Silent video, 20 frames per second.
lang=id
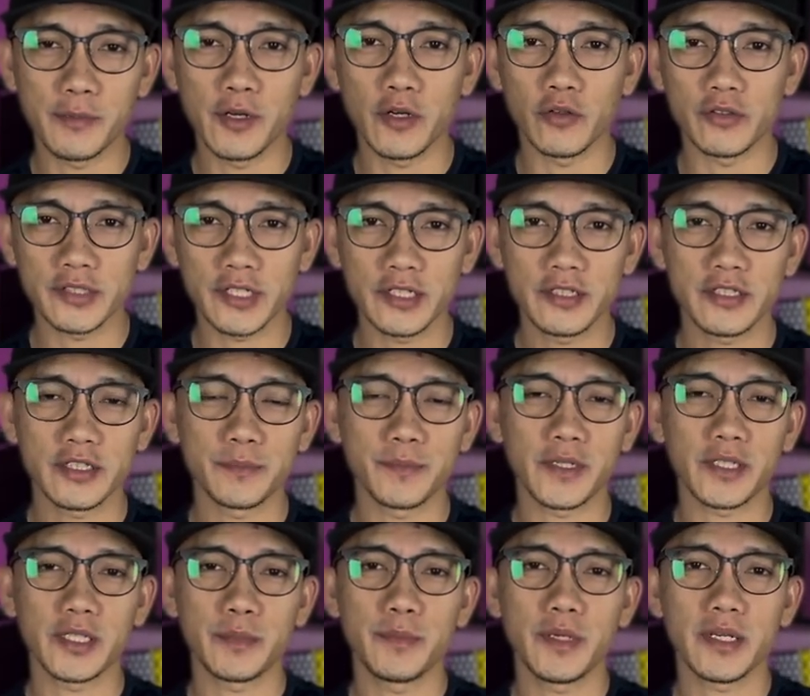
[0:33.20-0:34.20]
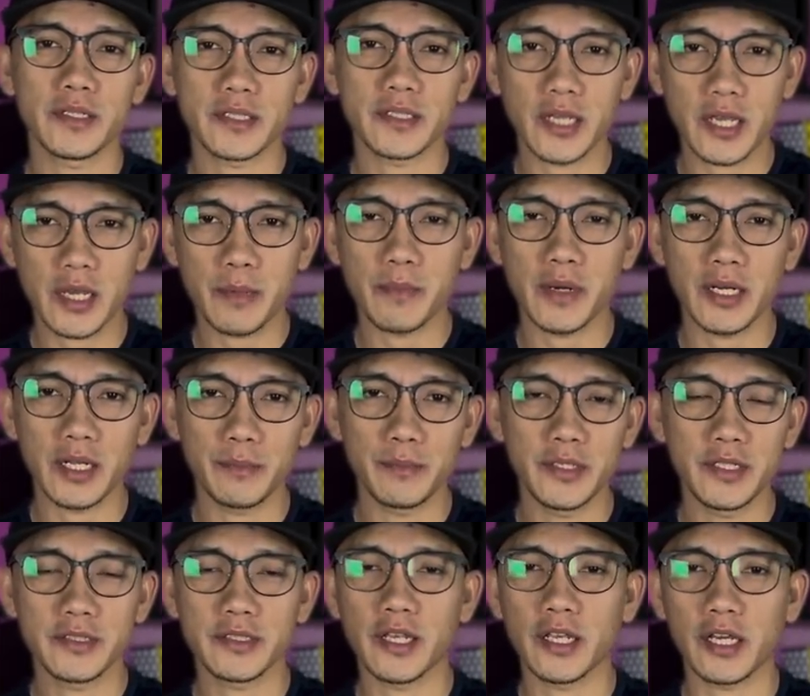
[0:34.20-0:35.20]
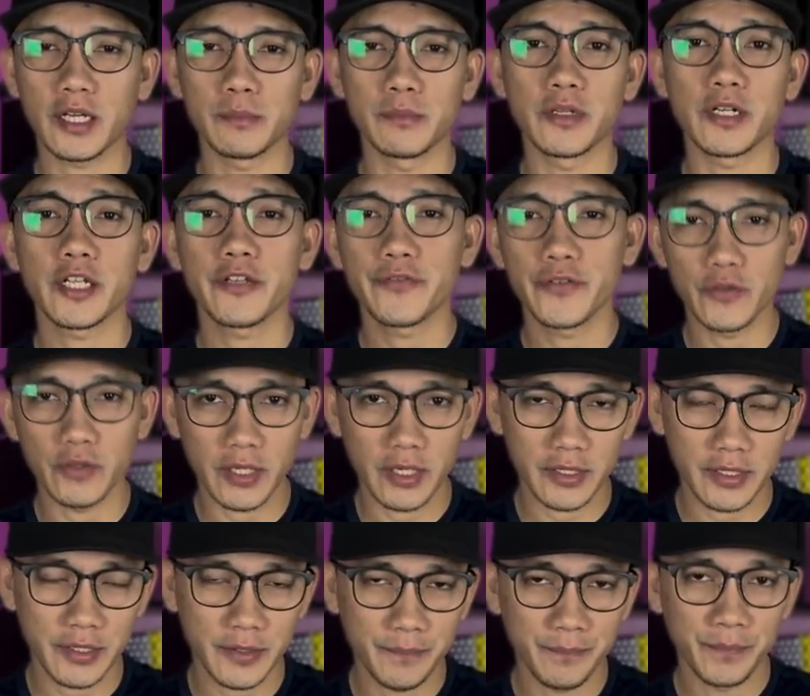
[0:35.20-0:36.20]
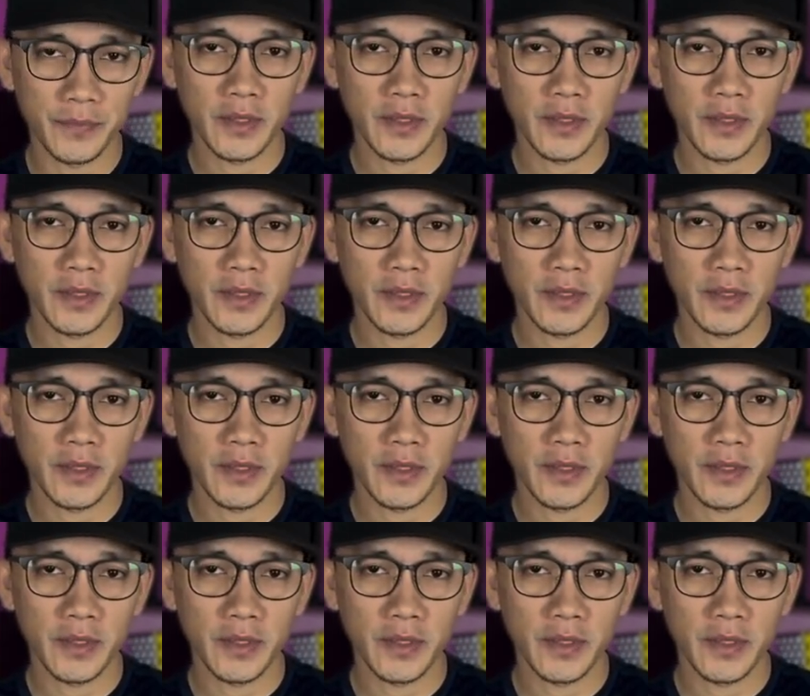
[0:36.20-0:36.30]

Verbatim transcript: Libal Outside. Seperti biasa, malam ini saya akan mereview lagi.